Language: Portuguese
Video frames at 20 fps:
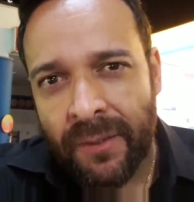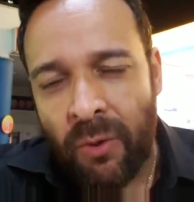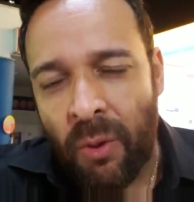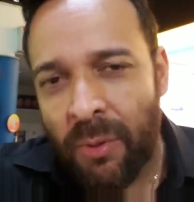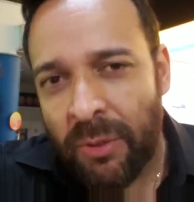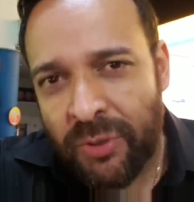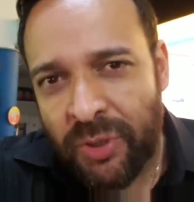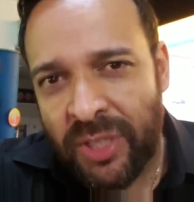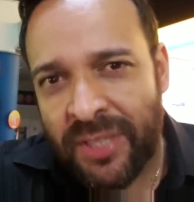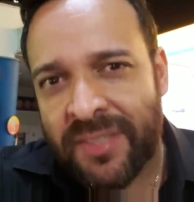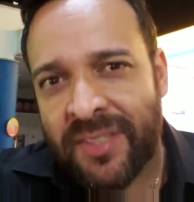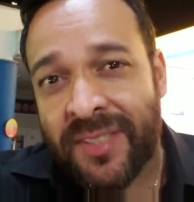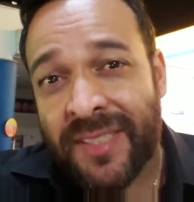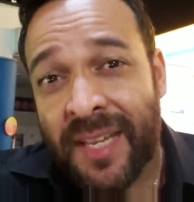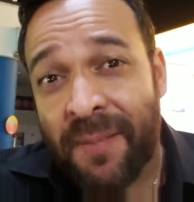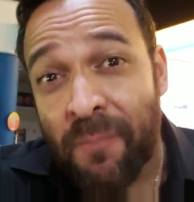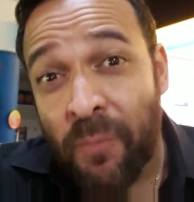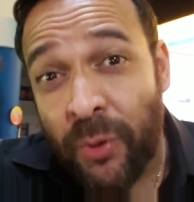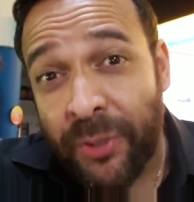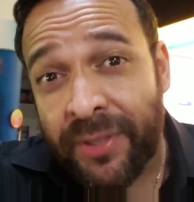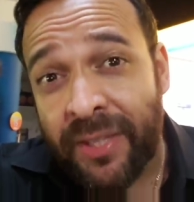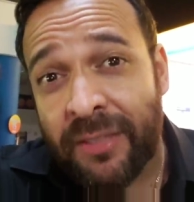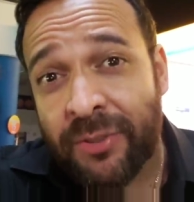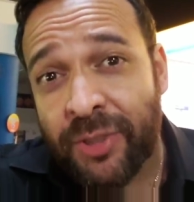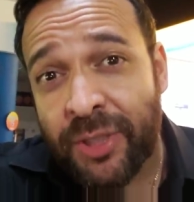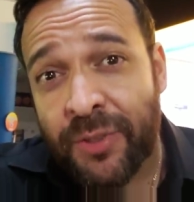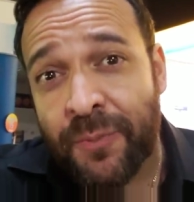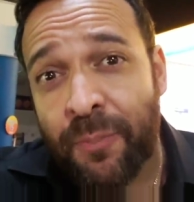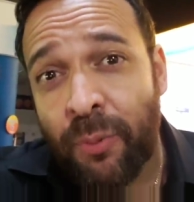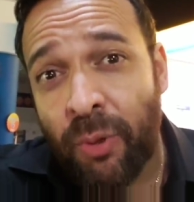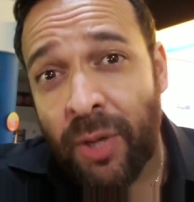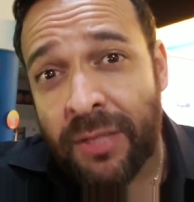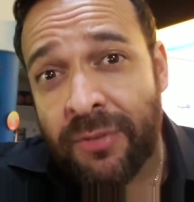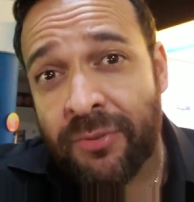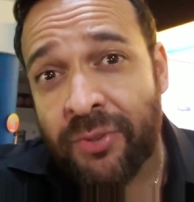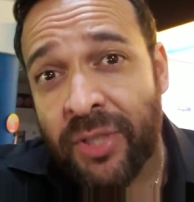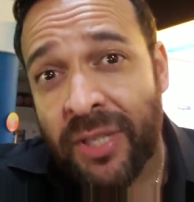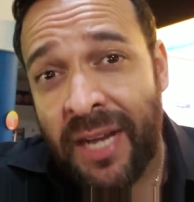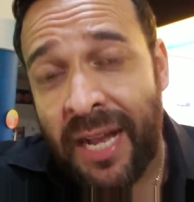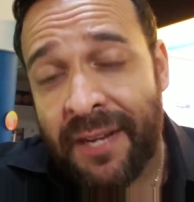Como eu disse, tem muita gente
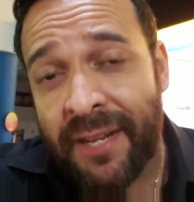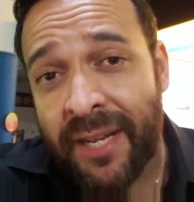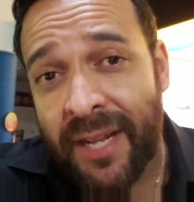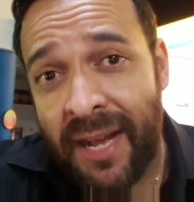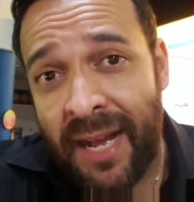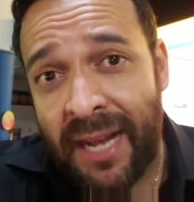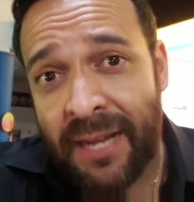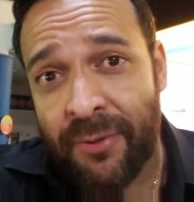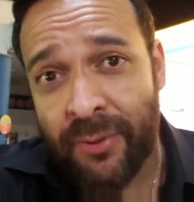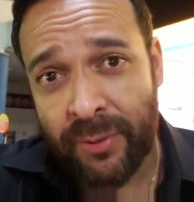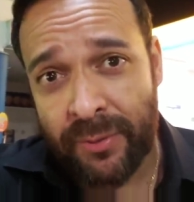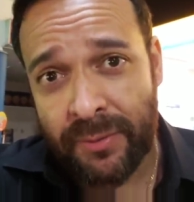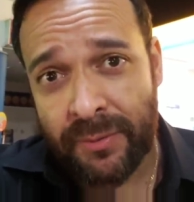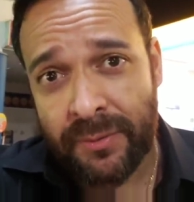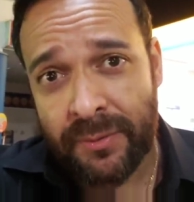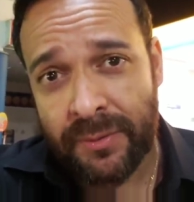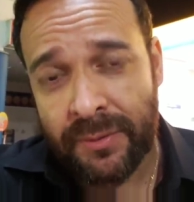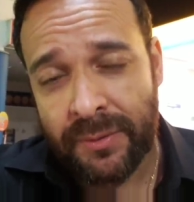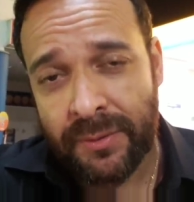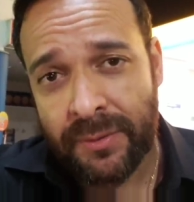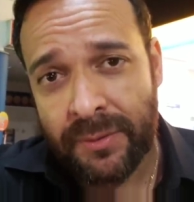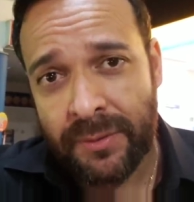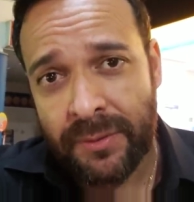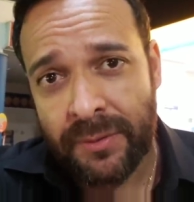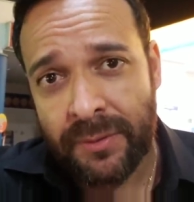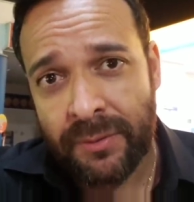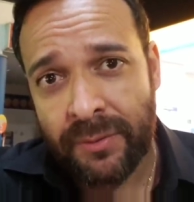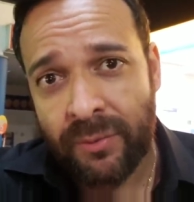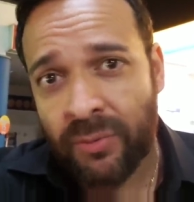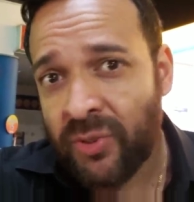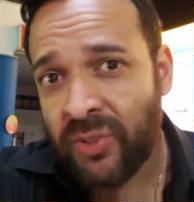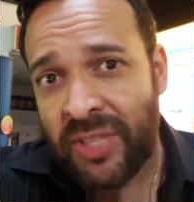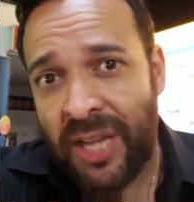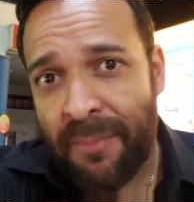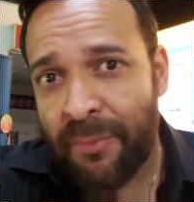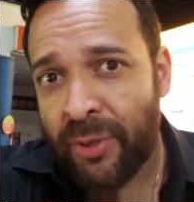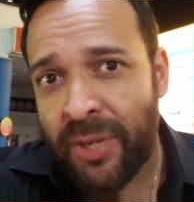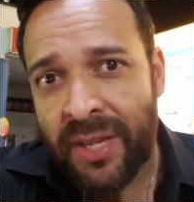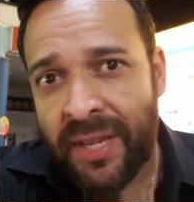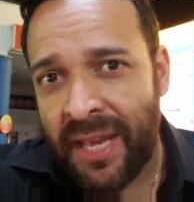pulando de galho em galho, não
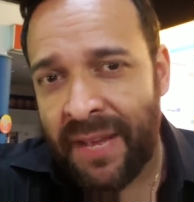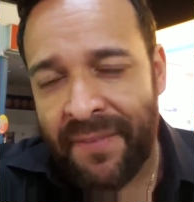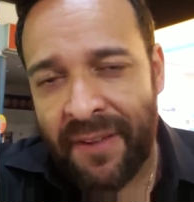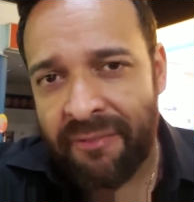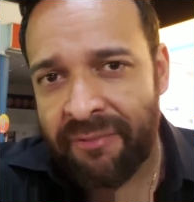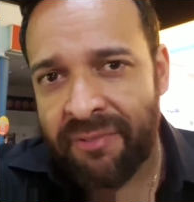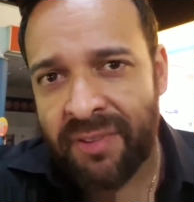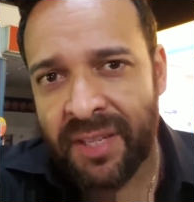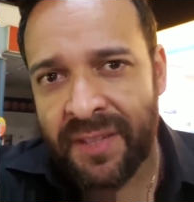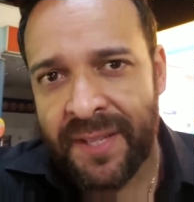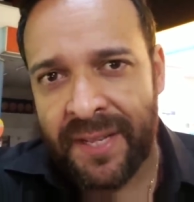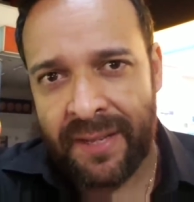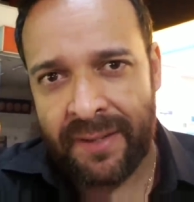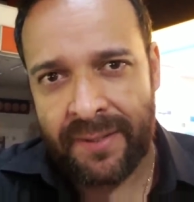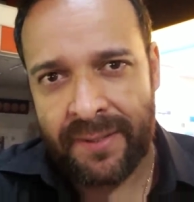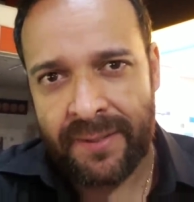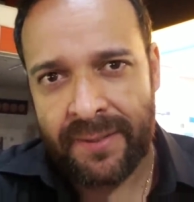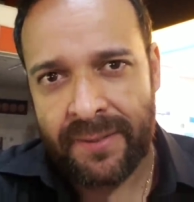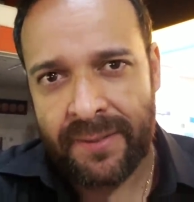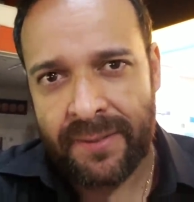sabe o que é da vida.